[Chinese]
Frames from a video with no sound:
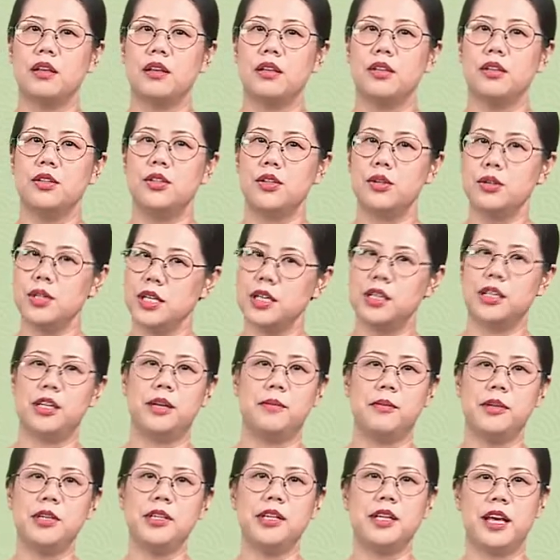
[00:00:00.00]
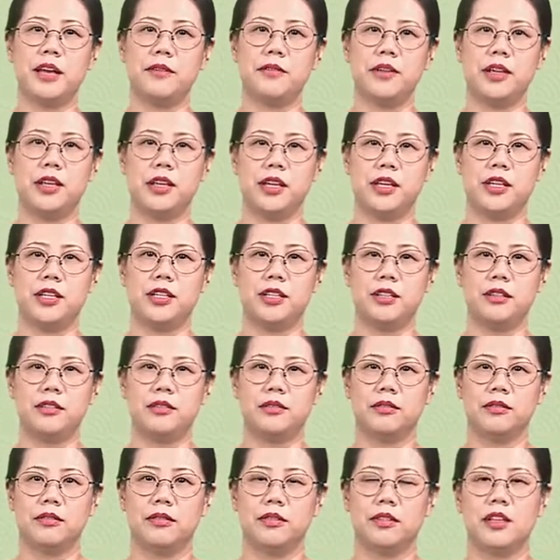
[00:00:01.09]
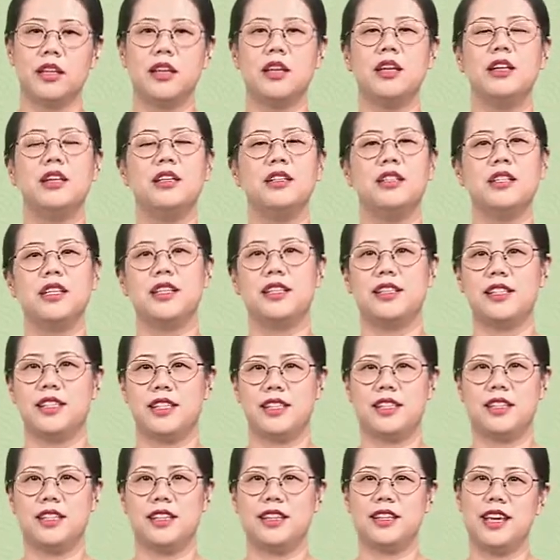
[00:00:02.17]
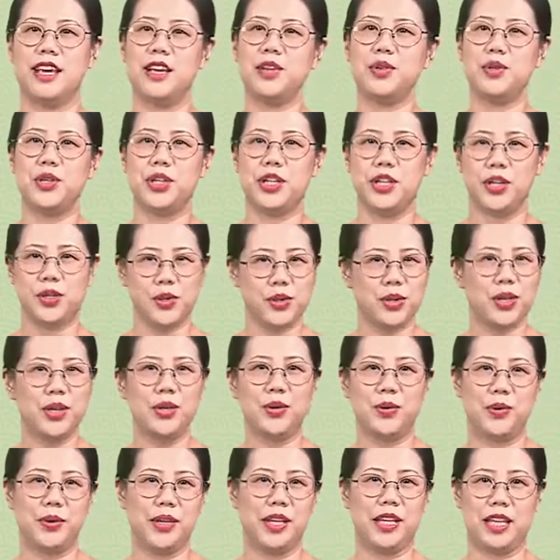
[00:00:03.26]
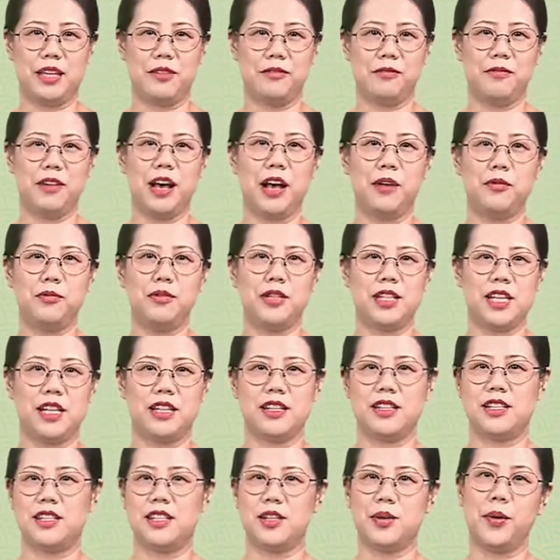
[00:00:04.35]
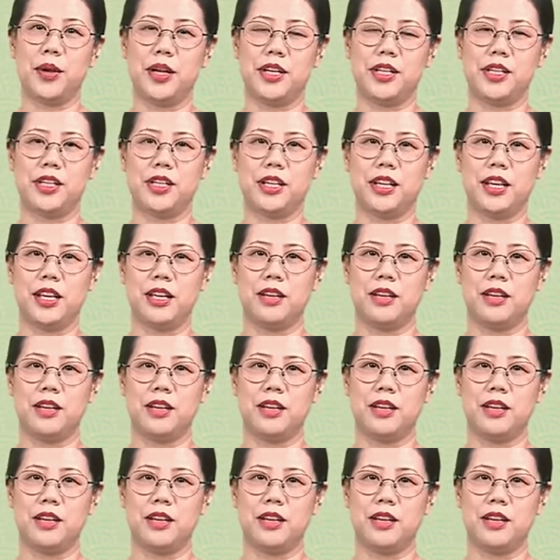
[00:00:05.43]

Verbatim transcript: 究竟什么是言文一致？这个词也许是最容易引发误解的词汇之一。